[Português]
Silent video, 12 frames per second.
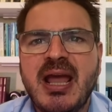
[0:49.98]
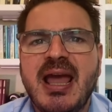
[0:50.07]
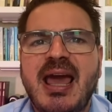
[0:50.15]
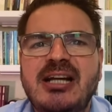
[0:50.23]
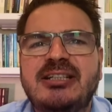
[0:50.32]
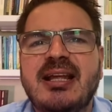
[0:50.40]

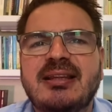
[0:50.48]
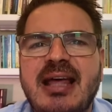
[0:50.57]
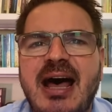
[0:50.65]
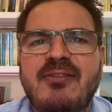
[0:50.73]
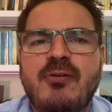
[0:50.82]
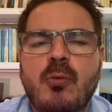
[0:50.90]
Eles
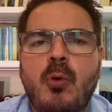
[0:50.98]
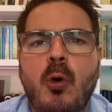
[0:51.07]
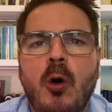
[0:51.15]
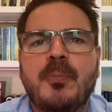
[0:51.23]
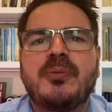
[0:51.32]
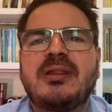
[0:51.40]
tentavam
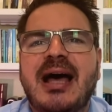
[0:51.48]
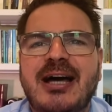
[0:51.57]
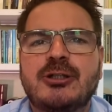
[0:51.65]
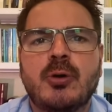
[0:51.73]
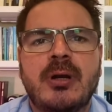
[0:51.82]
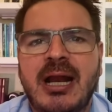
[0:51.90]
cooptar
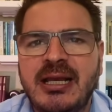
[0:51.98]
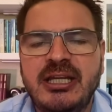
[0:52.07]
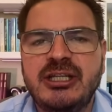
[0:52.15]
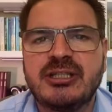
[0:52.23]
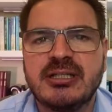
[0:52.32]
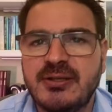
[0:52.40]

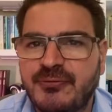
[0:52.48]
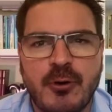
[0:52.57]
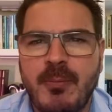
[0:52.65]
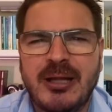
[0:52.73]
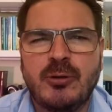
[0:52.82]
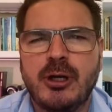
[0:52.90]
jornalistas e
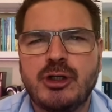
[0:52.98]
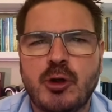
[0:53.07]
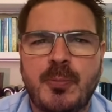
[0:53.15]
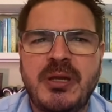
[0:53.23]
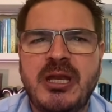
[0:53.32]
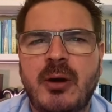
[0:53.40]
formadores de
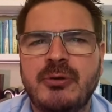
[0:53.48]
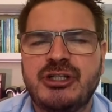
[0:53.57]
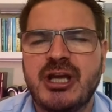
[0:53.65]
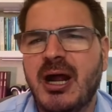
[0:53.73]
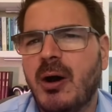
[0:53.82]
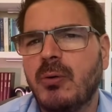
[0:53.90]
opinião em
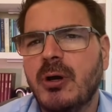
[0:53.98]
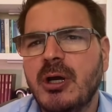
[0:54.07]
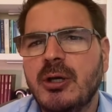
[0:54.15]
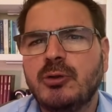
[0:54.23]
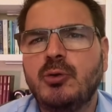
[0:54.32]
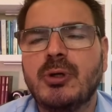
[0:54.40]
geral
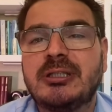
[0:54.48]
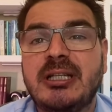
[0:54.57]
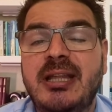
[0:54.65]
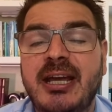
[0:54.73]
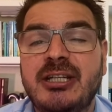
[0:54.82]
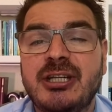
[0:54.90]
do
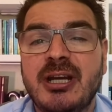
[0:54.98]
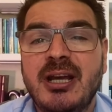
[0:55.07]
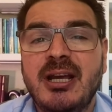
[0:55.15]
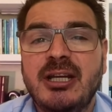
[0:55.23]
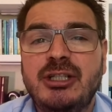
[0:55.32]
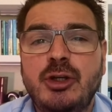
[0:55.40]
Ocidente
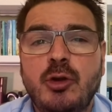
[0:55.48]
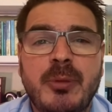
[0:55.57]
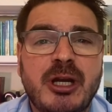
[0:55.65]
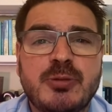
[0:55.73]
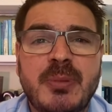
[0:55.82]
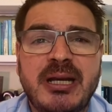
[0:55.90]
de
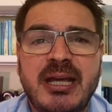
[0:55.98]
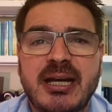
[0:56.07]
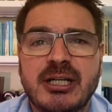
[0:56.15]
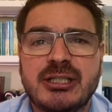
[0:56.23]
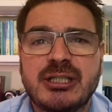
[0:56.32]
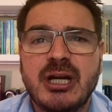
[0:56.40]
inúmeras
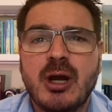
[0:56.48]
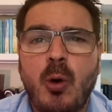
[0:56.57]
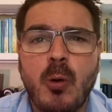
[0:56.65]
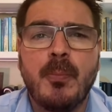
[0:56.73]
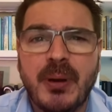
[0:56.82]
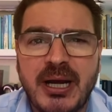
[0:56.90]
maneiras,
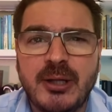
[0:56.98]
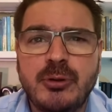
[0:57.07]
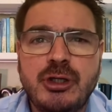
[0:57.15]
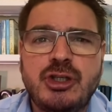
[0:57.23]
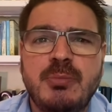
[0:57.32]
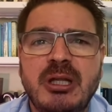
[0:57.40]
comprando,
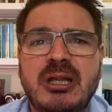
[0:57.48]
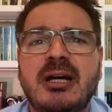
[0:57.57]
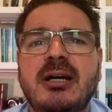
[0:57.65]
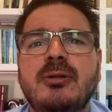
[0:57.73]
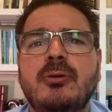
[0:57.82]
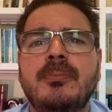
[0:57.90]

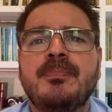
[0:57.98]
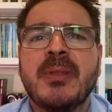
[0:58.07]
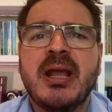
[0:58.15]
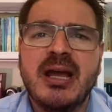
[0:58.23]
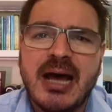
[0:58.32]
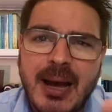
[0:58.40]
intimidando,
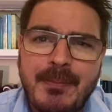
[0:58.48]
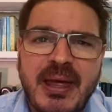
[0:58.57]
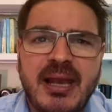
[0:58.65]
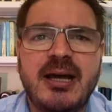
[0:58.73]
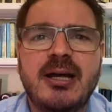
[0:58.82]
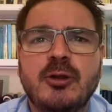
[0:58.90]

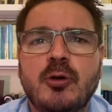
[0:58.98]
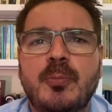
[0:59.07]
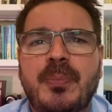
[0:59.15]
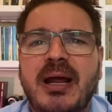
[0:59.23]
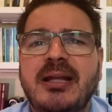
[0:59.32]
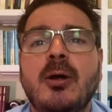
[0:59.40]
apelando
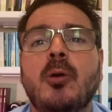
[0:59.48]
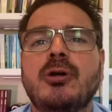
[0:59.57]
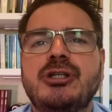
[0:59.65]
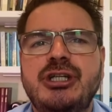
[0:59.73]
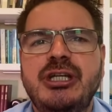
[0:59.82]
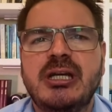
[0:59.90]
para a
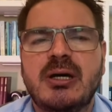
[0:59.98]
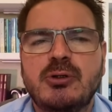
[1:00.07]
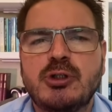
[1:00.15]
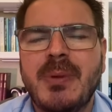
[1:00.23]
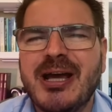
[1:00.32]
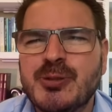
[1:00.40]
ideologia.
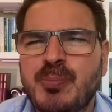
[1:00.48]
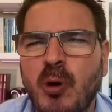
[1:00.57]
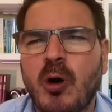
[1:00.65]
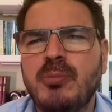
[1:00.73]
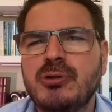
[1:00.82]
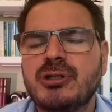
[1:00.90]
Os mais
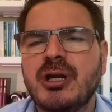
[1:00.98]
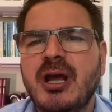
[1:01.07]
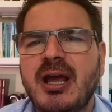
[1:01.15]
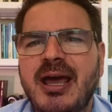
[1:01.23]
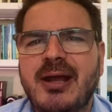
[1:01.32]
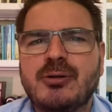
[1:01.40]
bobos
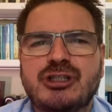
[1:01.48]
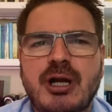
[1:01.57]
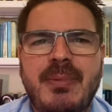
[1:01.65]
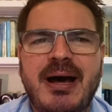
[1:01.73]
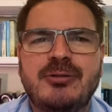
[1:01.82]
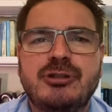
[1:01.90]
eram
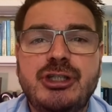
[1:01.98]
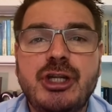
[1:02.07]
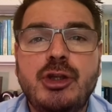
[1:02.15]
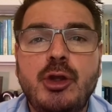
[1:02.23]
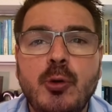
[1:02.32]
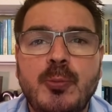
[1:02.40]
chamados de
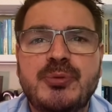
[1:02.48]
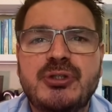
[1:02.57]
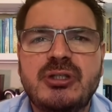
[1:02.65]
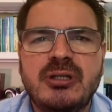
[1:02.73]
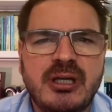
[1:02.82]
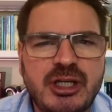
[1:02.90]

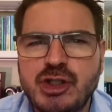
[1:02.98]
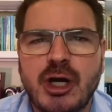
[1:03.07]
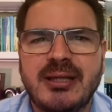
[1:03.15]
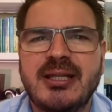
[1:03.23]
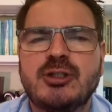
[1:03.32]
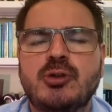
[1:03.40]
dupes,
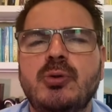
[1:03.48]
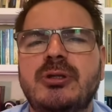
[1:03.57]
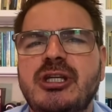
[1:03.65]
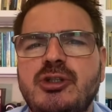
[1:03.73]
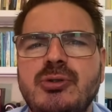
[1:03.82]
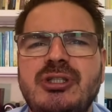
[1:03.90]
idiotas úteis do